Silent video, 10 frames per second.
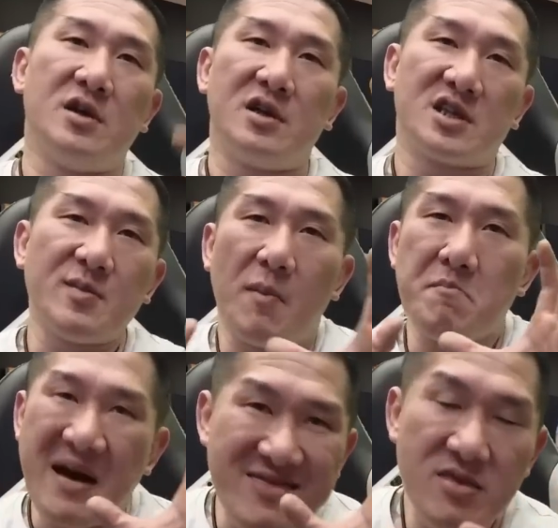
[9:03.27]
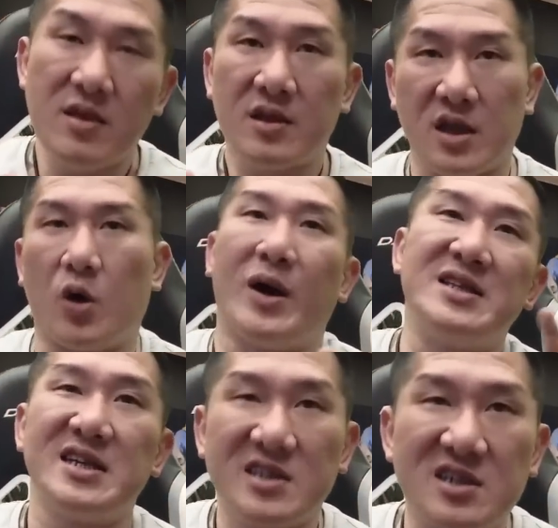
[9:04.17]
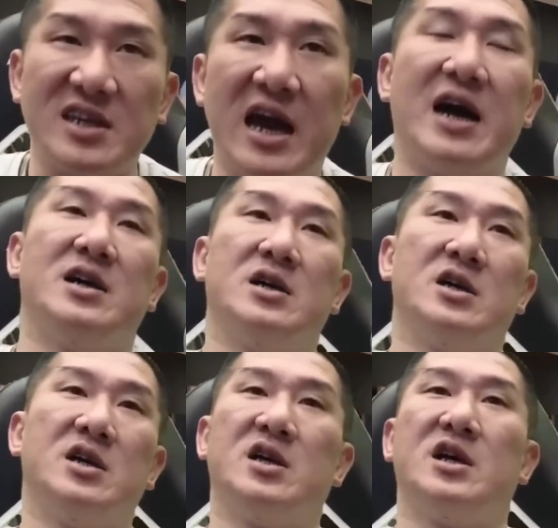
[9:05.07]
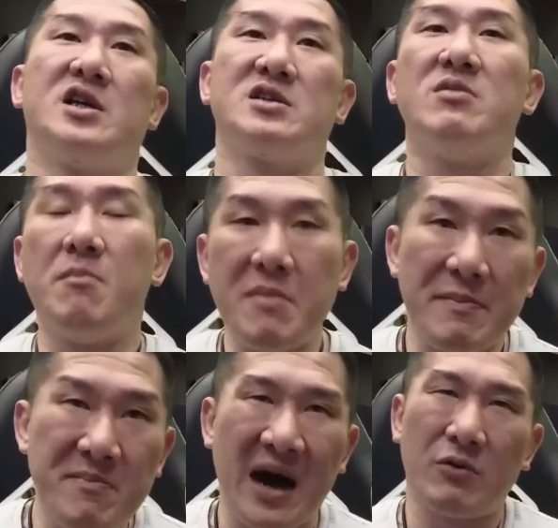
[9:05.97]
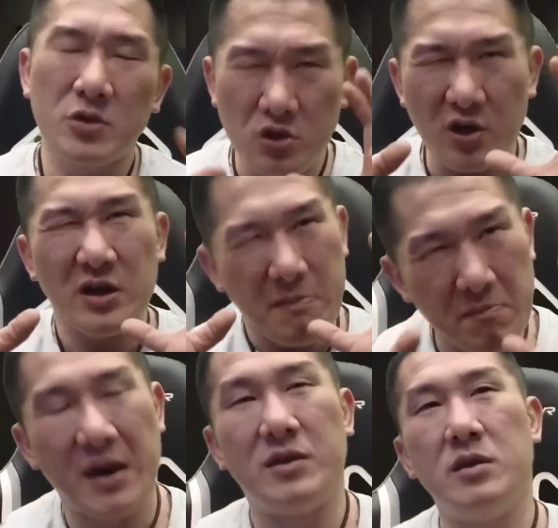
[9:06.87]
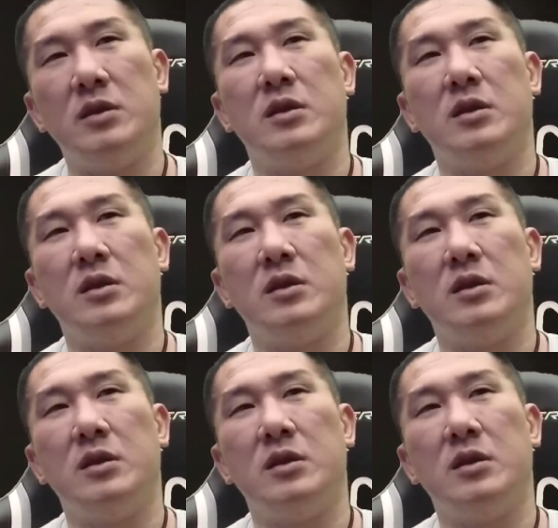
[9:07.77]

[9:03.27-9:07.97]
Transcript: 这么闷的环境之下，这么闷嘛，我就觉得有点闷。